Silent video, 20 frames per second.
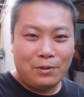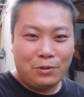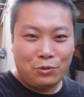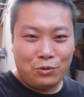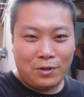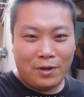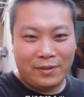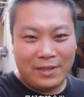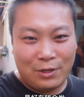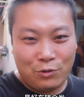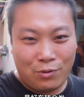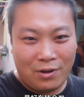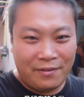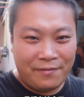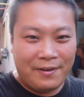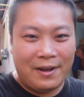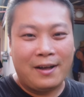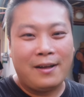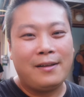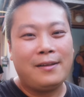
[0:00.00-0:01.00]
最好再转
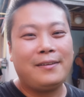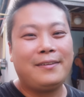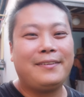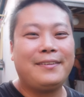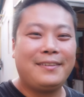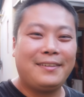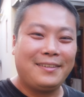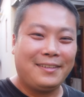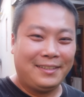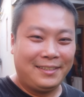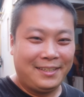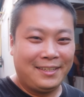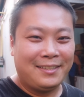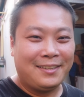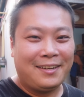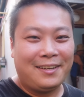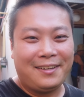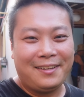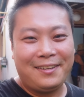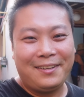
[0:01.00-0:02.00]
发，谢谢
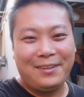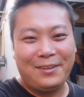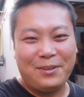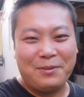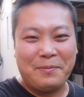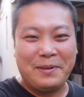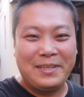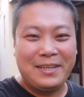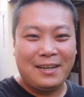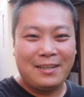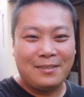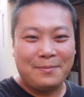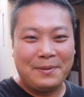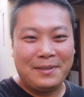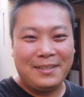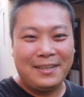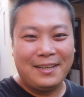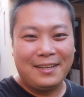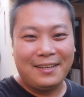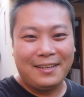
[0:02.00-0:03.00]
了。我们下个视频
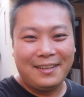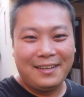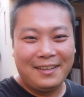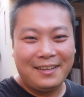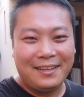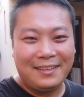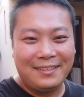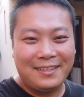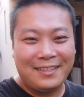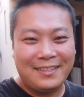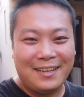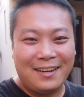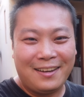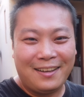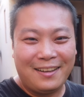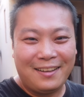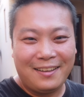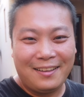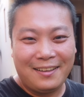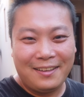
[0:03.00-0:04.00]
见，再见了。